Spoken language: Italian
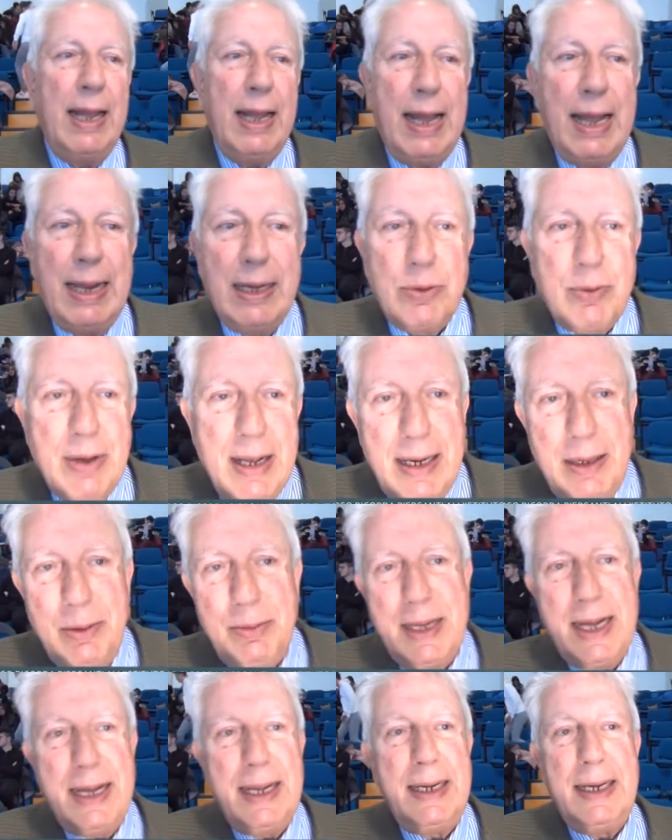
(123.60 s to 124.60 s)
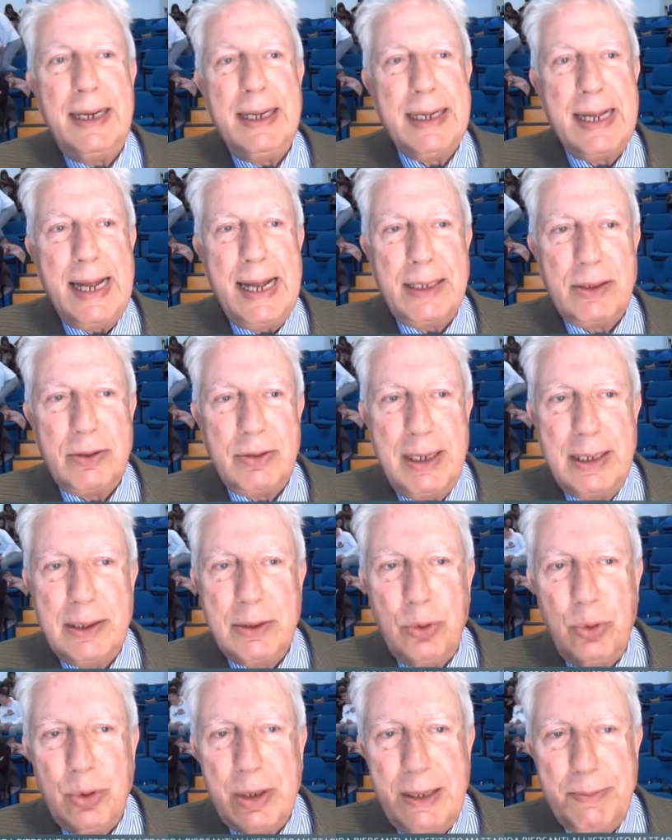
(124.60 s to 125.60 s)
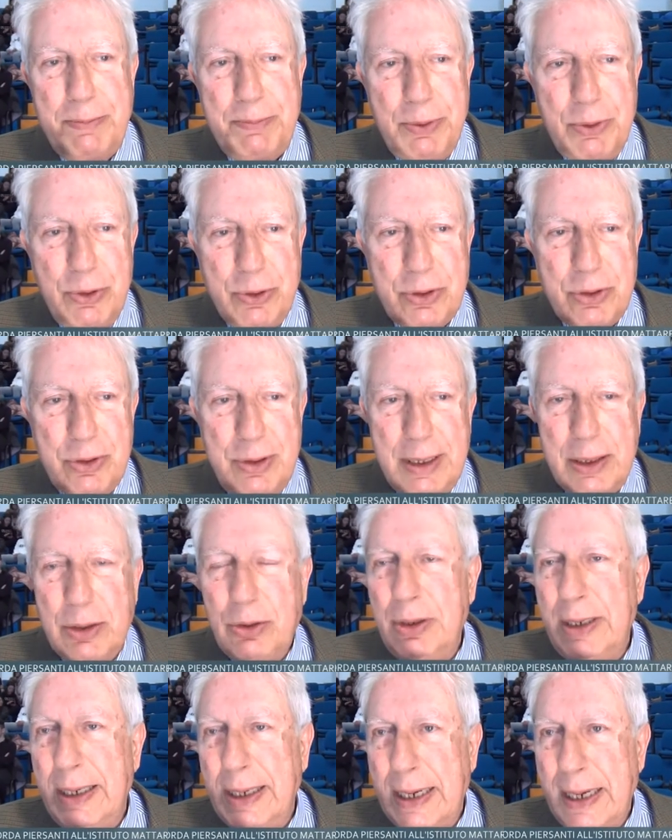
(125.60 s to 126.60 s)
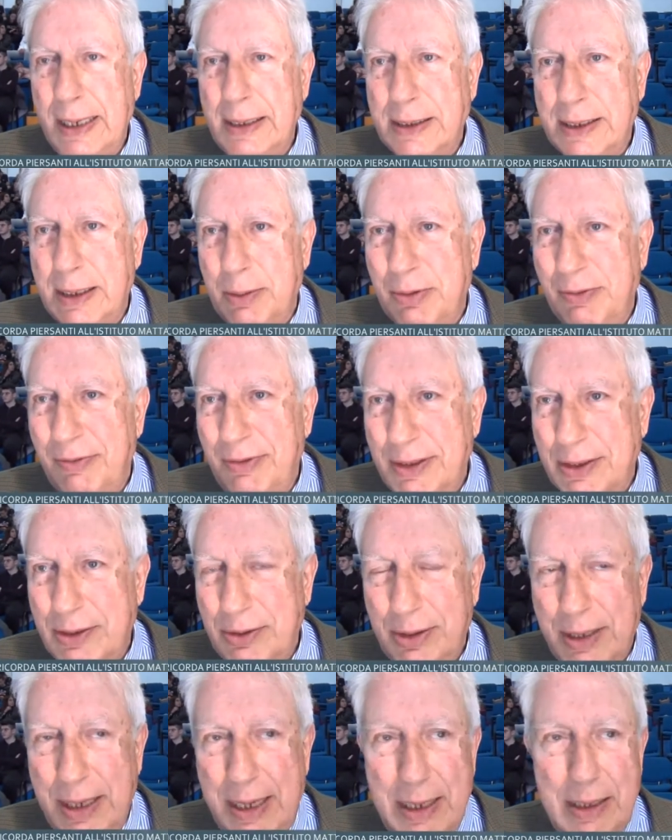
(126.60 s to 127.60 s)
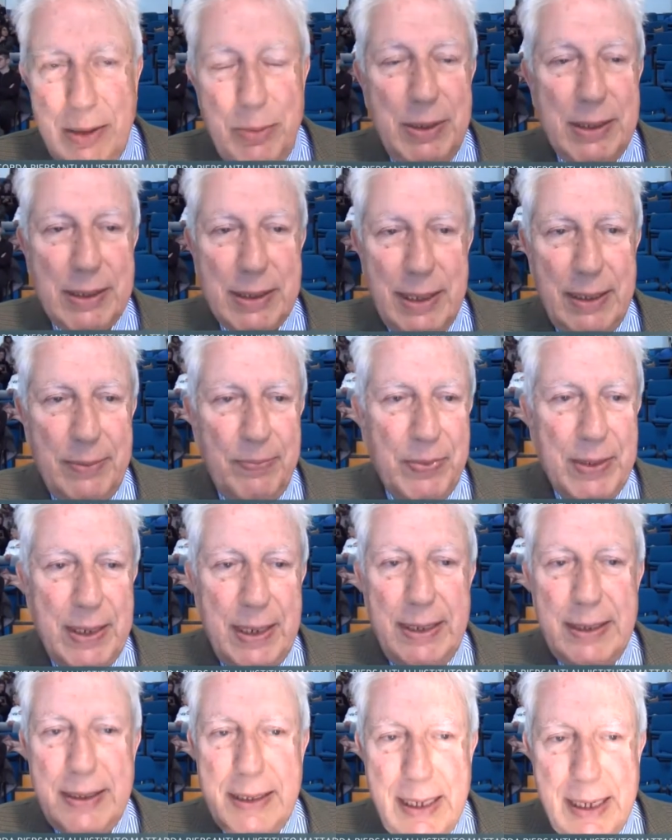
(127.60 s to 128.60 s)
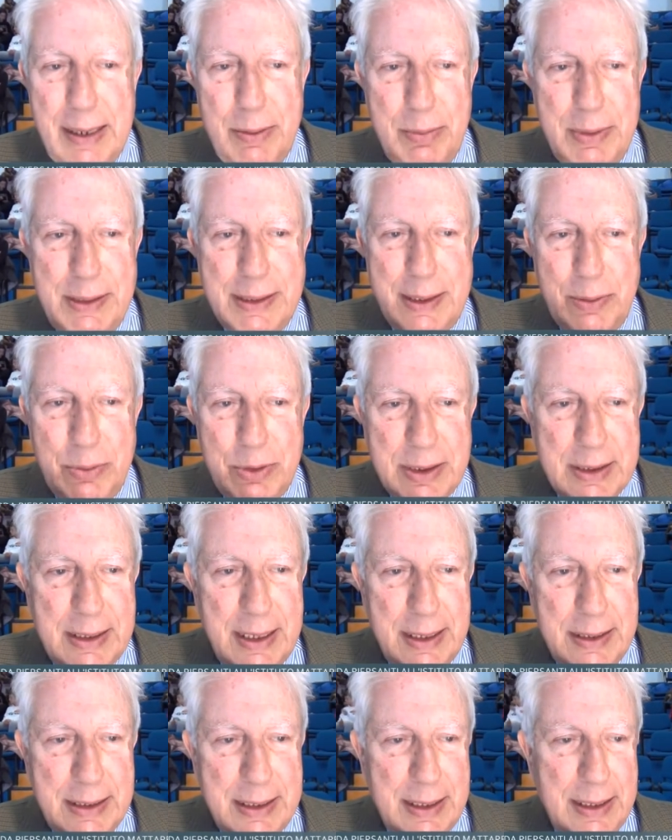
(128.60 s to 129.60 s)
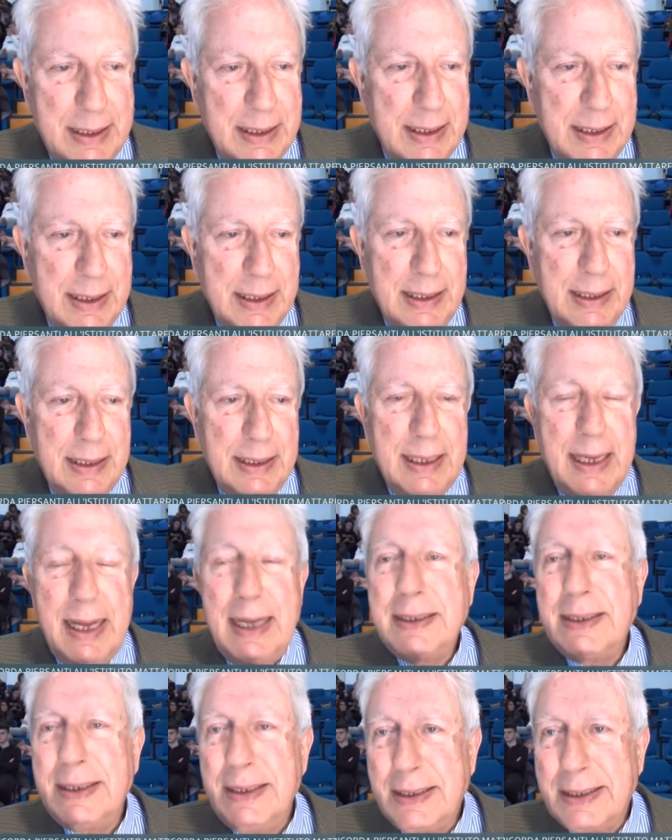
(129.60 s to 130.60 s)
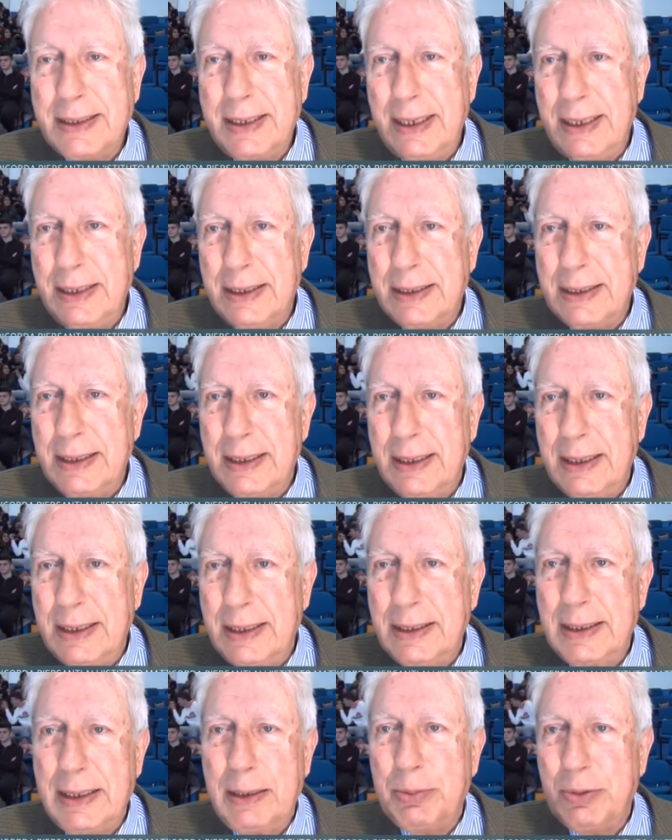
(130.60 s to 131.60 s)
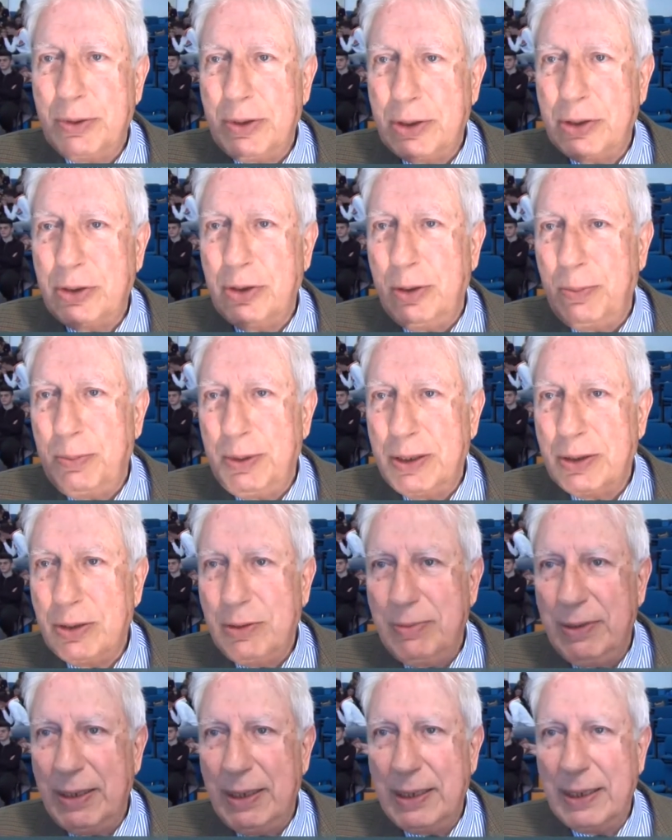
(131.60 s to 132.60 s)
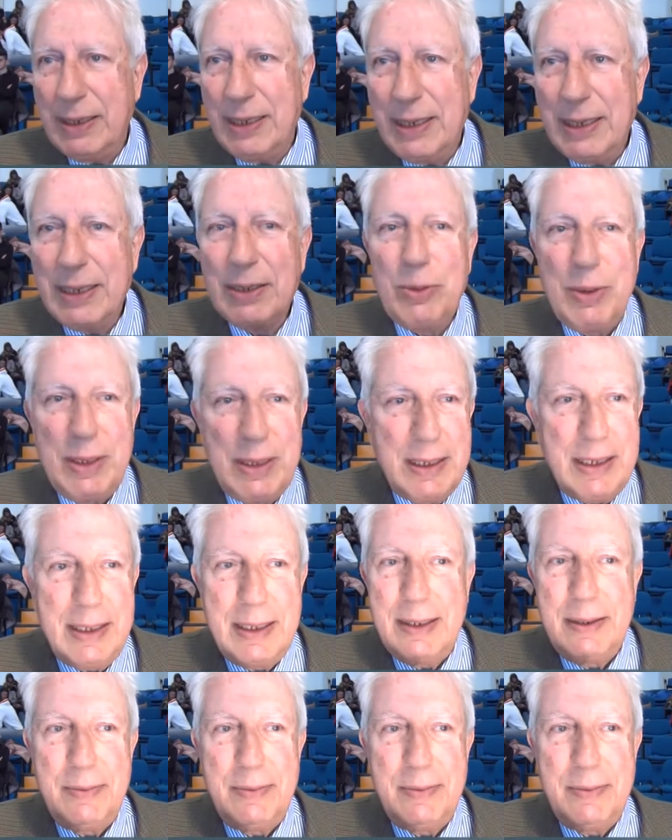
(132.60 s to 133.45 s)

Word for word: al quale mi ha legato anche un rapporto di colleganza professionale, perché entrambi siamo stati assistenti del professor Pietro Virga e quindi